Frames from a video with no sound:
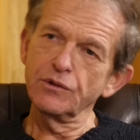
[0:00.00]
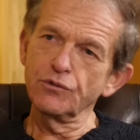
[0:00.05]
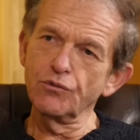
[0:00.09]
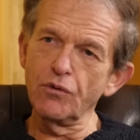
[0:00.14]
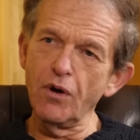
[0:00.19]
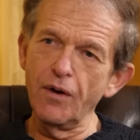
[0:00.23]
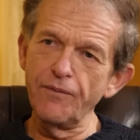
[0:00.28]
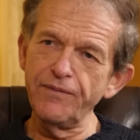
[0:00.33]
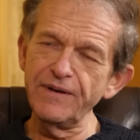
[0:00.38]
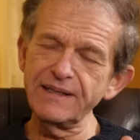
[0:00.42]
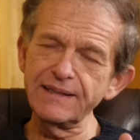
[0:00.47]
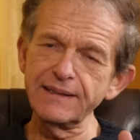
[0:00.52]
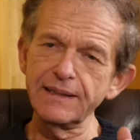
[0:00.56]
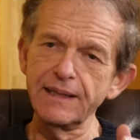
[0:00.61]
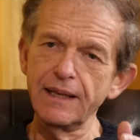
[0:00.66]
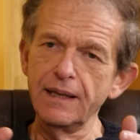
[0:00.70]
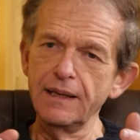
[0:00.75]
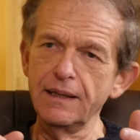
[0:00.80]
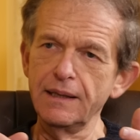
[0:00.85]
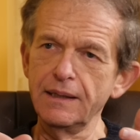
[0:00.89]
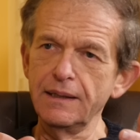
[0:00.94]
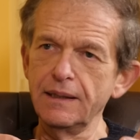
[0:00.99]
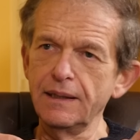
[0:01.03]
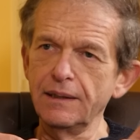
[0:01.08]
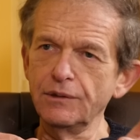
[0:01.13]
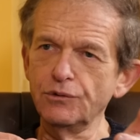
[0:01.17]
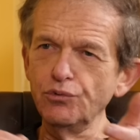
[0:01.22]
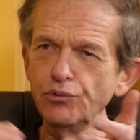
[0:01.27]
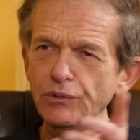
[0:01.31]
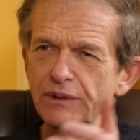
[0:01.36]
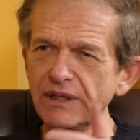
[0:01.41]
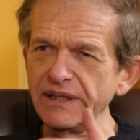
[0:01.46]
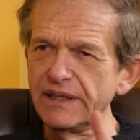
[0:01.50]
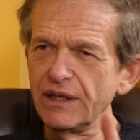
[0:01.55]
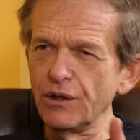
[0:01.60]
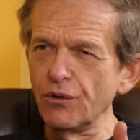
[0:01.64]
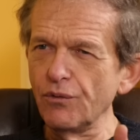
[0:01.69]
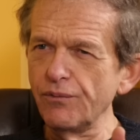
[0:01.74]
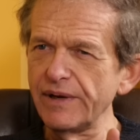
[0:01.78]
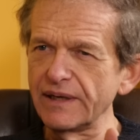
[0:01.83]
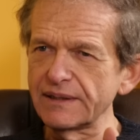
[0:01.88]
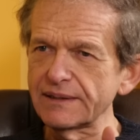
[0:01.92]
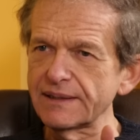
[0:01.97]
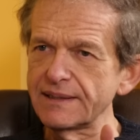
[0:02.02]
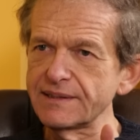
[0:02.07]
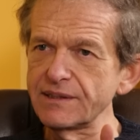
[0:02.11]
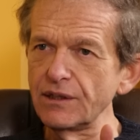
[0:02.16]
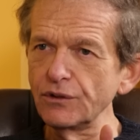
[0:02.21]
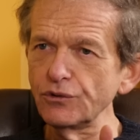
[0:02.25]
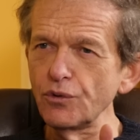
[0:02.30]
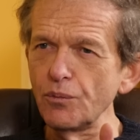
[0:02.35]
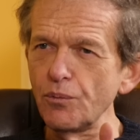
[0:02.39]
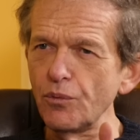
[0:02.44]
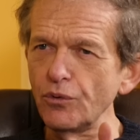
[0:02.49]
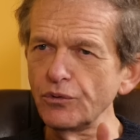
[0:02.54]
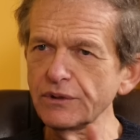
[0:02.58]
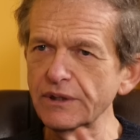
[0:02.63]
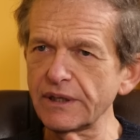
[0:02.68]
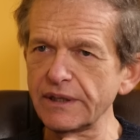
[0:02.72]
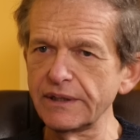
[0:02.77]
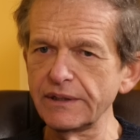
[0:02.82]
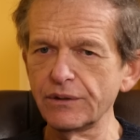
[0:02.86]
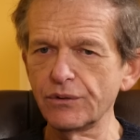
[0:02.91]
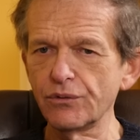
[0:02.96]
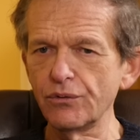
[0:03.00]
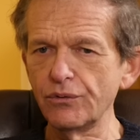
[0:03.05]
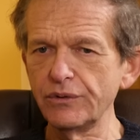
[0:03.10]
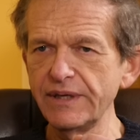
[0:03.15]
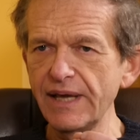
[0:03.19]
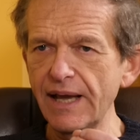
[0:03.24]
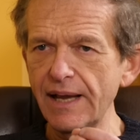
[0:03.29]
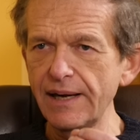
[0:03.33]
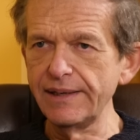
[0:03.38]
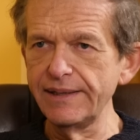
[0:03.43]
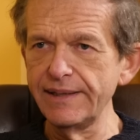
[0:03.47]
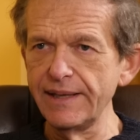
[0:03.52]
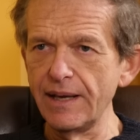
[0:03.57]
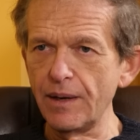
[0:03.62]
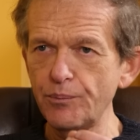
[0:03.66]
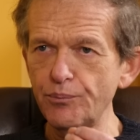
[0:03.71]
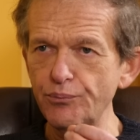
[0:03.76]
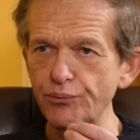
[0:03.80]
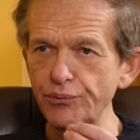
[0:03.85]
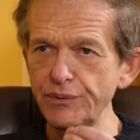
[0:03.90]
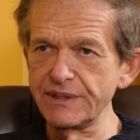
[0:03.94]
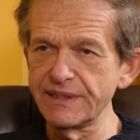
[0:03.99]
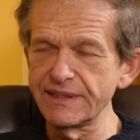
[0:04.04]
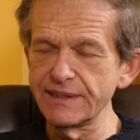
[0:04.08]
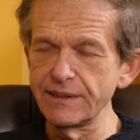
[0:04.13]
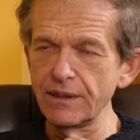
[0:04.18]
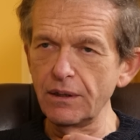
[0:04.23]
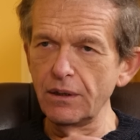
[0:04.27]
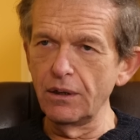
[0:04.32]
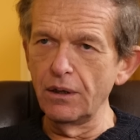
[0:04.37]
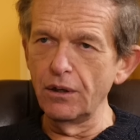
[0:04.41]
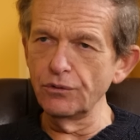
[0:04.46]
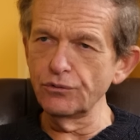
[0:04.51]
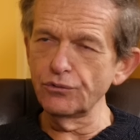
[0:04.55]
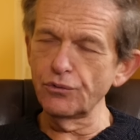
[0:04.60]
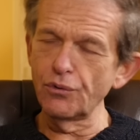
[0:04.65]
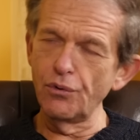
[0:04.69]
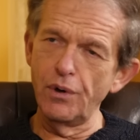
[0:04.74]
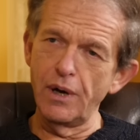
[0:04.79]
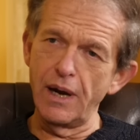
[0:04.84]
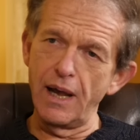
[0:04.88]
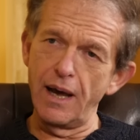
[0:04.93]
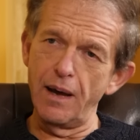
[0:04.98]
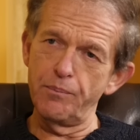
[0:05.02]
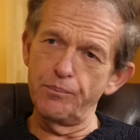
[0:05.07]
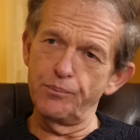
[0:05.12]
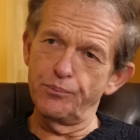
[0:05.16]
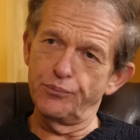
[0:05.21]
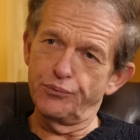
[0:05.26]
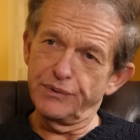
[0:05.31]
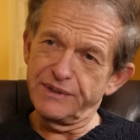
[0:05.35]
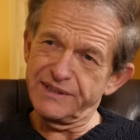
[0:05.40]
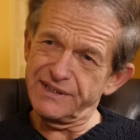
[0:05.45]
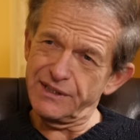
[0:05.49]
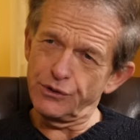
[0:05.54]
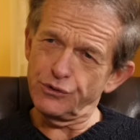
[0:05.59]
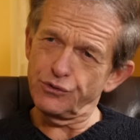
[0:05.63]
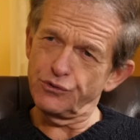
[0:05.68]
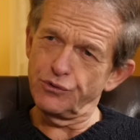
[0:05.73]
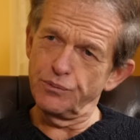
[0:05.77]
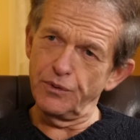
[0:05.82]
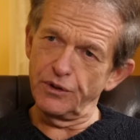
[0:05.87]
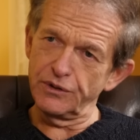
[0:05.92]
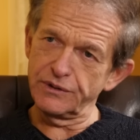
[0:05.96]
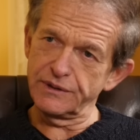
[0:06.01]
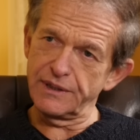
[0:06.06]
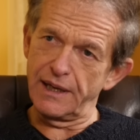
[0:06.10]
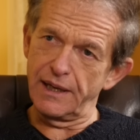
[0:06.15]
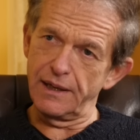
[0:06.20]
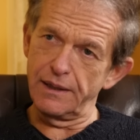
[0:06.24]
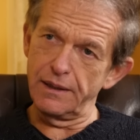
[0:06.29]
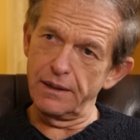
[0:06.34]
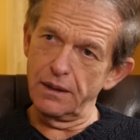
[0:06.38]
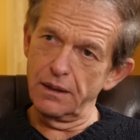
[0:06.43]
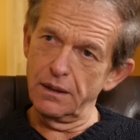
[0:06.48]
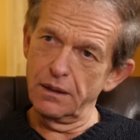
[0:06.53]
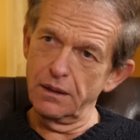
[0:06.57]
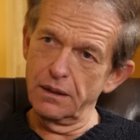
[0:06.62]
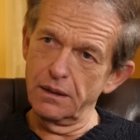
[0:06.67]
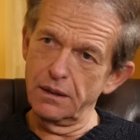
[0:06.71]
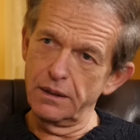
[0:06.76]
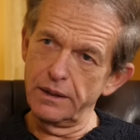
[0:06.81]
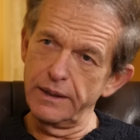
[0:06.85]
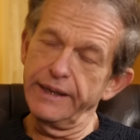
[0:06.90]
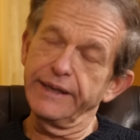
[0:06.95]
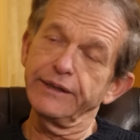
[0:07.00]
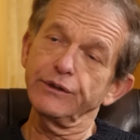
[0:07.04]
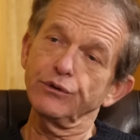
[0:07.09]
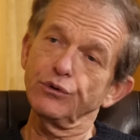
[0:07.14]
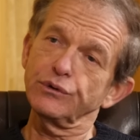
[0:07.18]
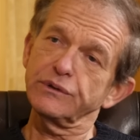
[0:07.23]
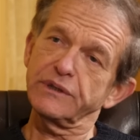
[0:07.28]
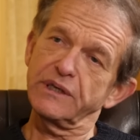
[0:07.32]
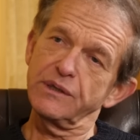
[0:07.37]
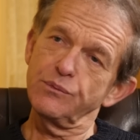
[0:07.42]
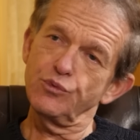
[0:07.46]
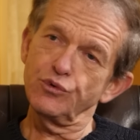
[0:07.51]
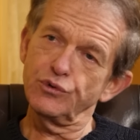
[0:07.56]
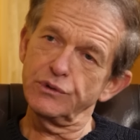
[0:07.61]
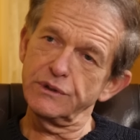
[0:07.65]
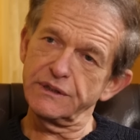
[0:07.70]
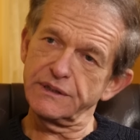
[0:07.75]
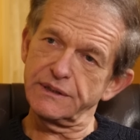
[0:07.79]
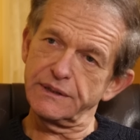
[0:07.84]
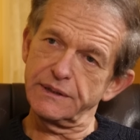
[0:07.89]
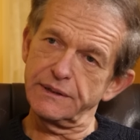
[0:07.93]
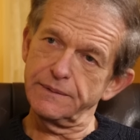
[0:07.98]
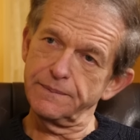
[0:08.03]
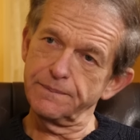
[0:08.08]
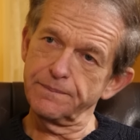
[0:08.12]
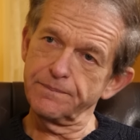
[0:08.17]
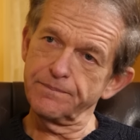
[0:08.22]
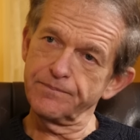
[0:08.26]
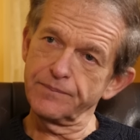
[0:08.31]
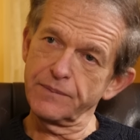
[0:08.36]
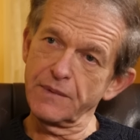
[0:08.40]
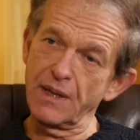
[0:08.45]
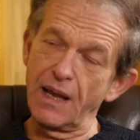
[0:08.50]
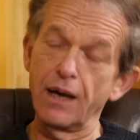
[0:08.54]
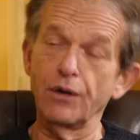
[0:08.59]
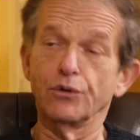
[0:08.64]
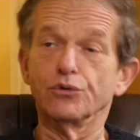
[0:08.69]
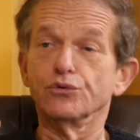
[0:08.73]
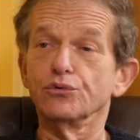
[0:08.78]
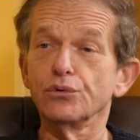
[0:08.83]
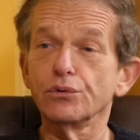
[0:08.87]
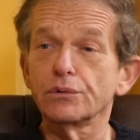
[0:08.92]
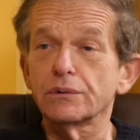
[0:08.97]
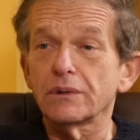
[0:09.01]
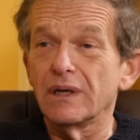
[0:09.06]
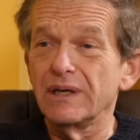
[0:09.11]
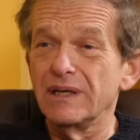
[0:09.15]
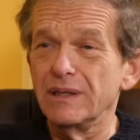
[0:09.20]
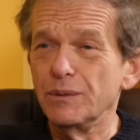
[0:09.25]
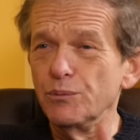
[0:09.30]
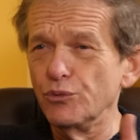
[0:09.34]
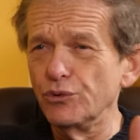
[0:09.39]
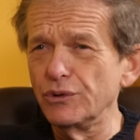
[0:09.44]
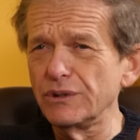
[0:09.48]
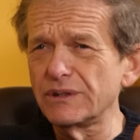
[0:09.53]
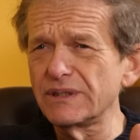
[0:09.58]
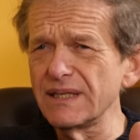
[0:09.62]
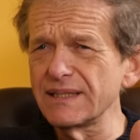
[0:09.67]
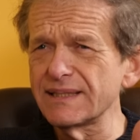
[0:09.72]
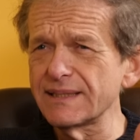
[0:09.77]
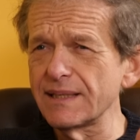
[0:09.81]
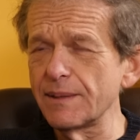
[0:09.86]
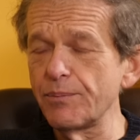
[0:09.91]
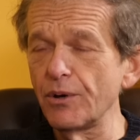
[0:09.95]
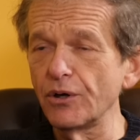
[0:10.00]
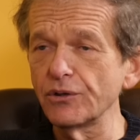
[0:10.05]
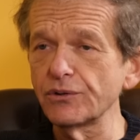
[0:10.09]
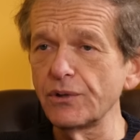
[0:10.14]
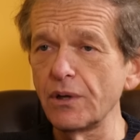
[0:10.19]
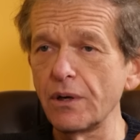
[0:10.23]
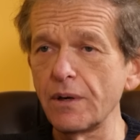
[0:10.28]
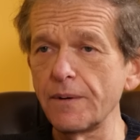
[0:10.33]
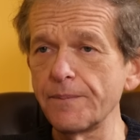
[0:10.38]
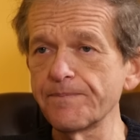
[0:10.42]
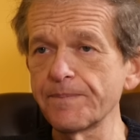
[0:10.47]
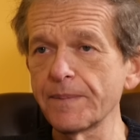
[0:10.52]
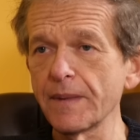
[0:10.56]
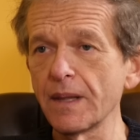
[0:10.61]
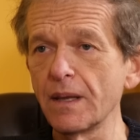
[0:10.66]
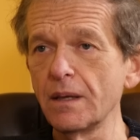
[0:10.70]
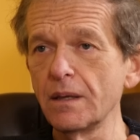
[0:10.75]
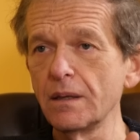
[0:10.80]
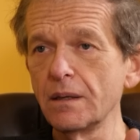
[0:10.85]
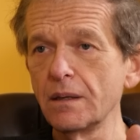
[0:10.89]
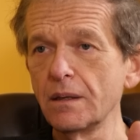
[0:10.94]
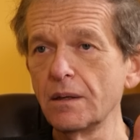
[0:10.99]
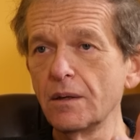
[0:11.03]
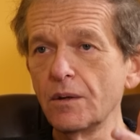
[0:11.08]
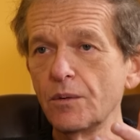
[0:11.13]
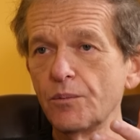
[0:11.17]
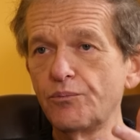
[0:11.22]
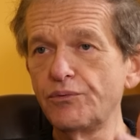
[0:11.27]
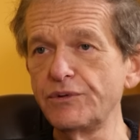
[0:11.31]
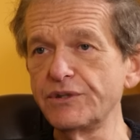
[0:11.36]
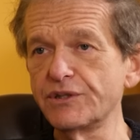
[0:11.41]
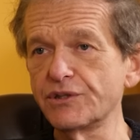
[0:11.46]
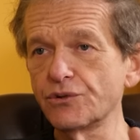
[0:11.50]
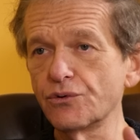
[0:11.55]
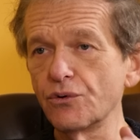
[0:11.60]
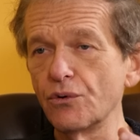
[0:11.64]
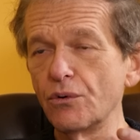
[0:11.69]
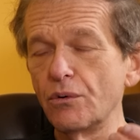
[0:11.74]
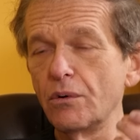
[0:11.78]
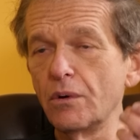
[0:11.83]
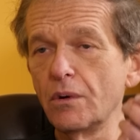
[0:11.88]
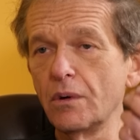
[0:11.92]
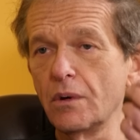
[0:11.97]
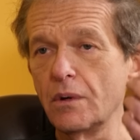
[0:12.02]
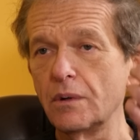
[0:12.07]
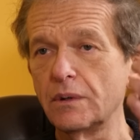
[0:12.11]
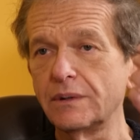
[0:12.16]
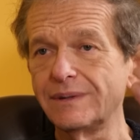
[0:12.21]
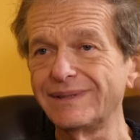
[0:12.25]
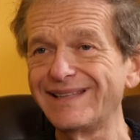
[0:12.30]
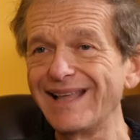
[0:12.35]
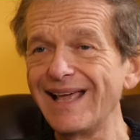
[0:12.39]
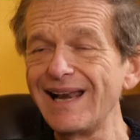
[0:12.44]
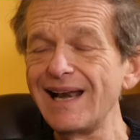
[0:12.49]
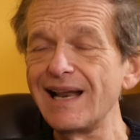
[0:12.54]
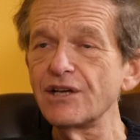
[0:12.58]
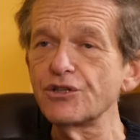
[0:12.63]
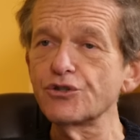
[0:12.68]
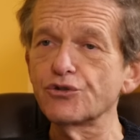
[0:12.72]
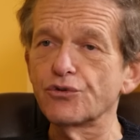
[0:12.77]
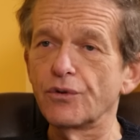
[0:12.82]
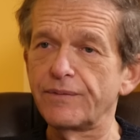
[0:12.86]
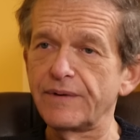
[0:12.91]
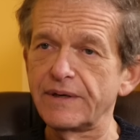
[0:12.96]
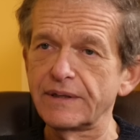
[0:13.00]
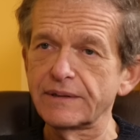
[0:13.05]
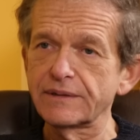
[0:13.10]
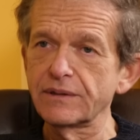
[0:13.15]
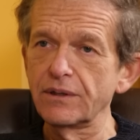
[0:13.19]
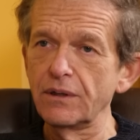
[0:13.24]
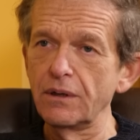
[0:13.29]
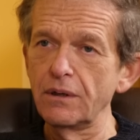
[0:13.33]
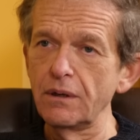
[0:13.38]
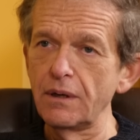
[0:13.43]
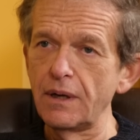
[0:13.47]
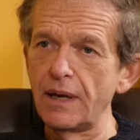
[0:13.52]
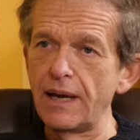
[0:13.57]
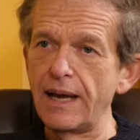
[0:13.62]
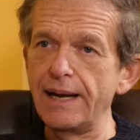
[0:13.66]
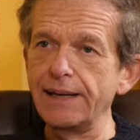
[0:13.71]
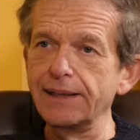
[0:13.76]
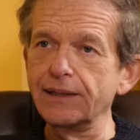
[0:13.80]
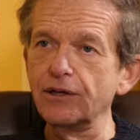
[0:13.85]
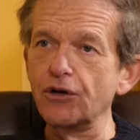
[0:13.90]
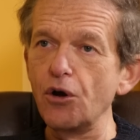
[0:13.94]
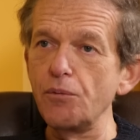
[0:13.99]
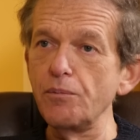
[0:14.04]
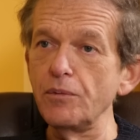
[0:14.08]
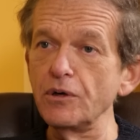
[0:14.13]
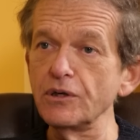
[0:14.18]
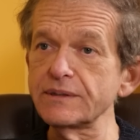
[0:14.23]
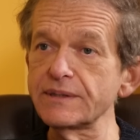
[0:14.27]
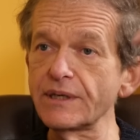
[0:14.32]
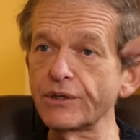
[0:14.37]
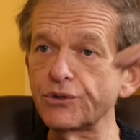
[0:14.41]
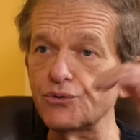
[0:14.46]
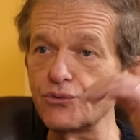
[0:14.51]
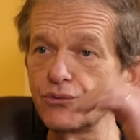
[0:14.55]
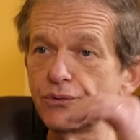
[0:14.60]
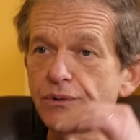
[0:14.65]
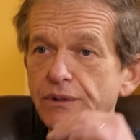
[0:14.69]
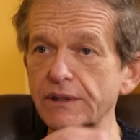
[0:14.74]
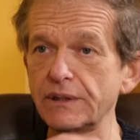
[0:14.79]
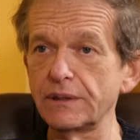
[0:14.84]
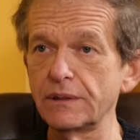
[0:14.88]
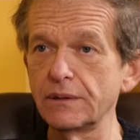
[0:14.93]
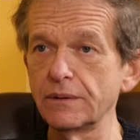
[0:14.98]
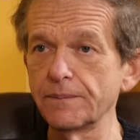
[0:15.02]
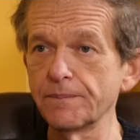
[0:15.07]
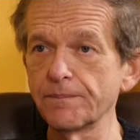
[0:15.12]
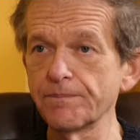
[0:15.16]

Donc en fait, toutes les découvertes récentes ont montré qu'il y a un lien puissant entre la puissance du mentale et notre immunité. Alors notre immunité, c'est important, puisque dès l'âge de 20 ans, elle commence à chuter.